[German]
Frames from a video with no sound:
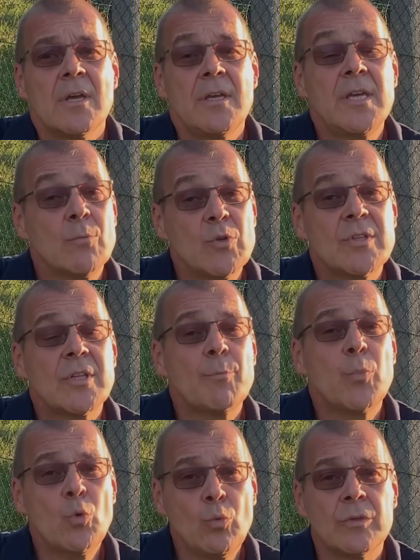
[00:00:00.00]
Hier müsste der
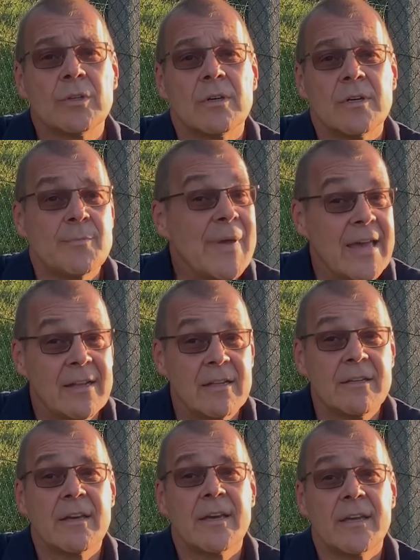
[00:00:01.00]
Bund als
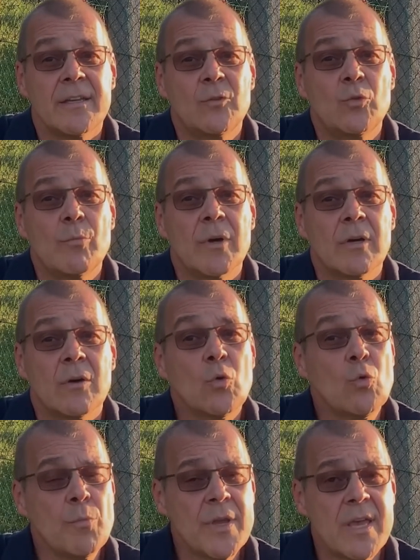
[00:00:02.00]
mehrheitlicher Eigentümer
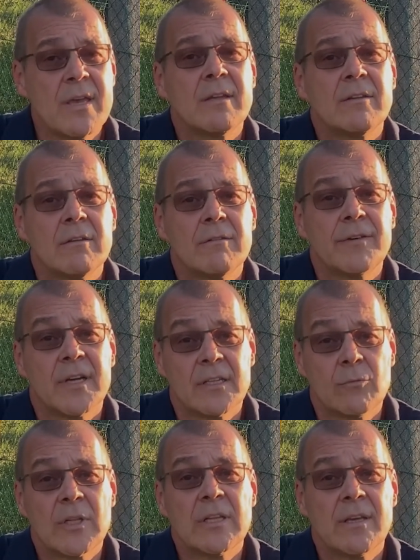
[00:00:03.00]
umgehend
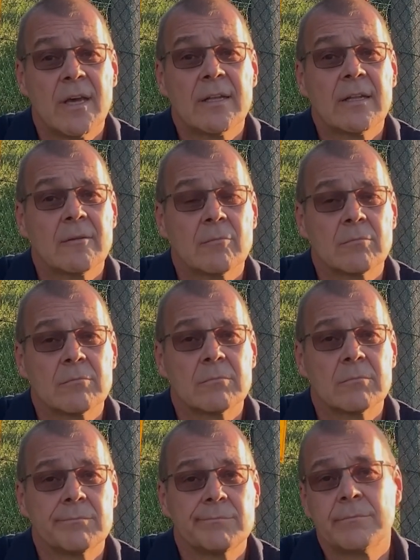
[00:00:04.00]
verantwortlich handeln.
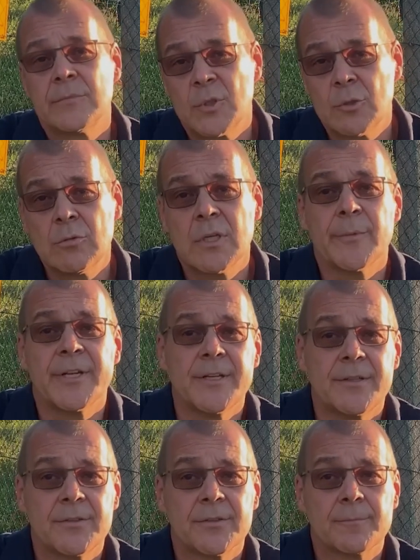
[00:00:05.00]
Tut aber
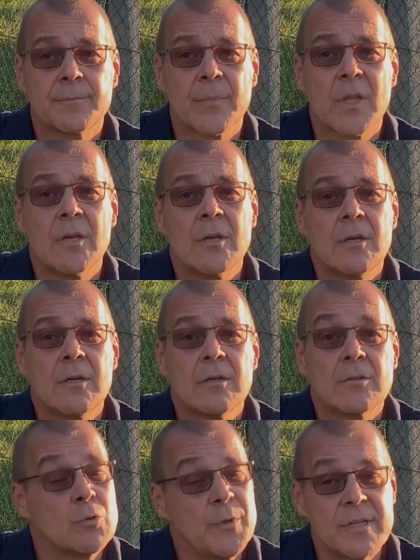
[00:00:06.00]
nicht.
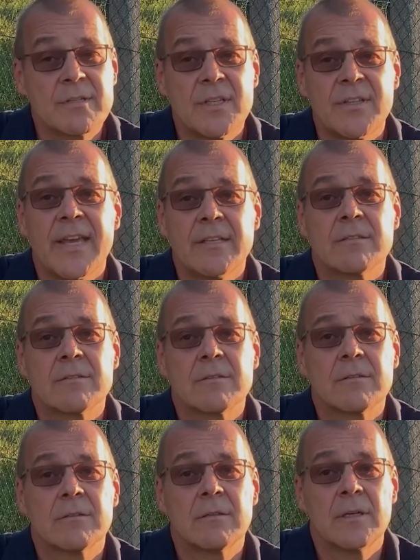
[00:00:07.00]
Zumindest nicht
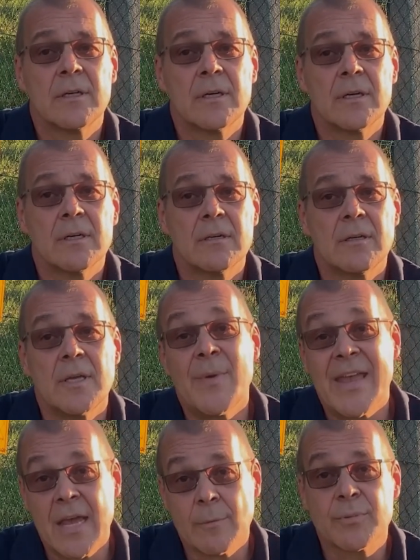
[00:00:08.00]
jetzt. Äh, Im
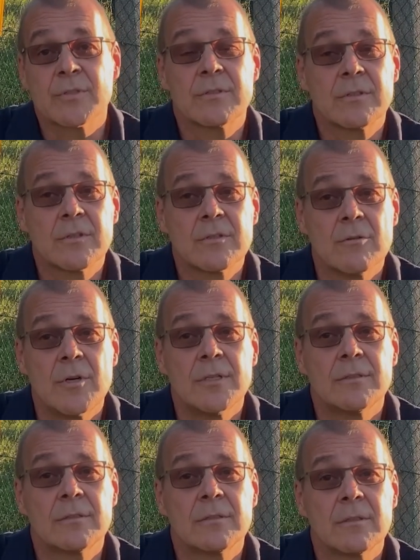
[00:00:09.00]
Herbst, da soll
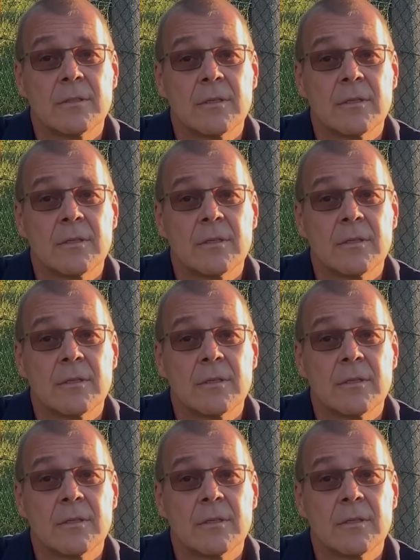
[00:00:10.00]
es,